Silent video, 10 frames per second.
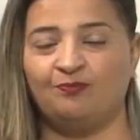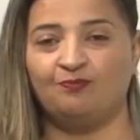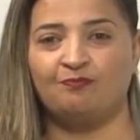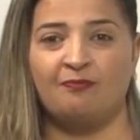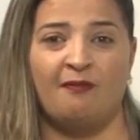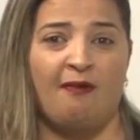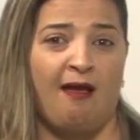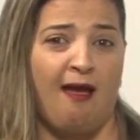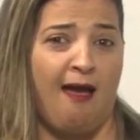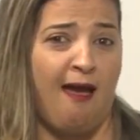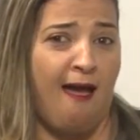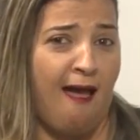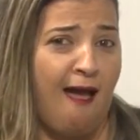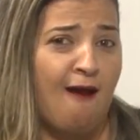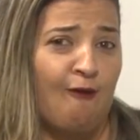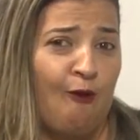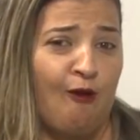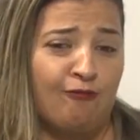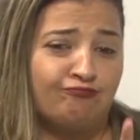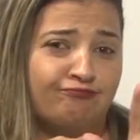Agora nós vamos iniciar
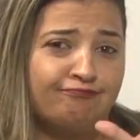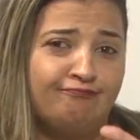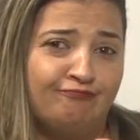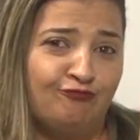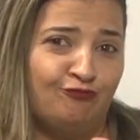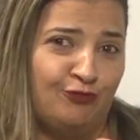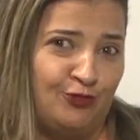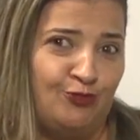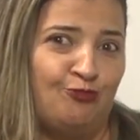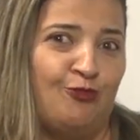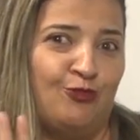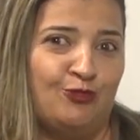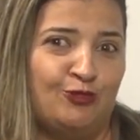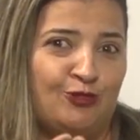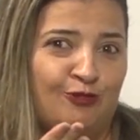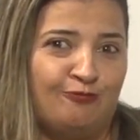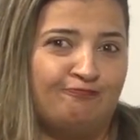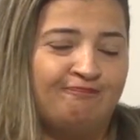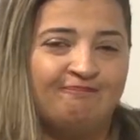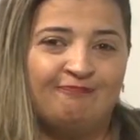nossa videoaula, a
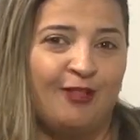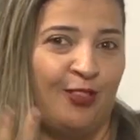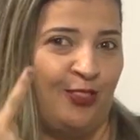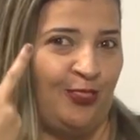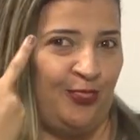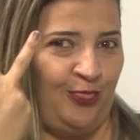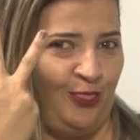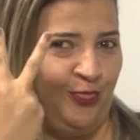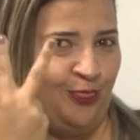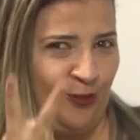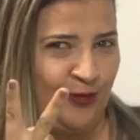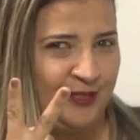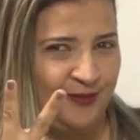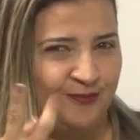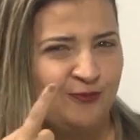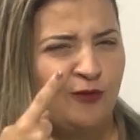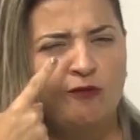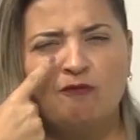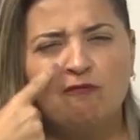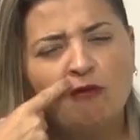aula 2. Então nós
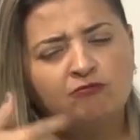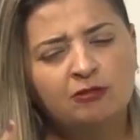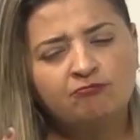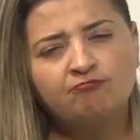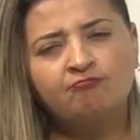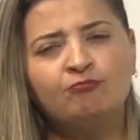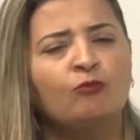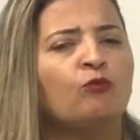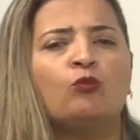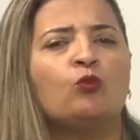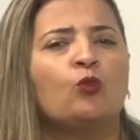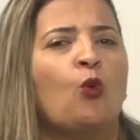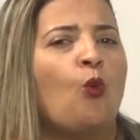vamos começar com o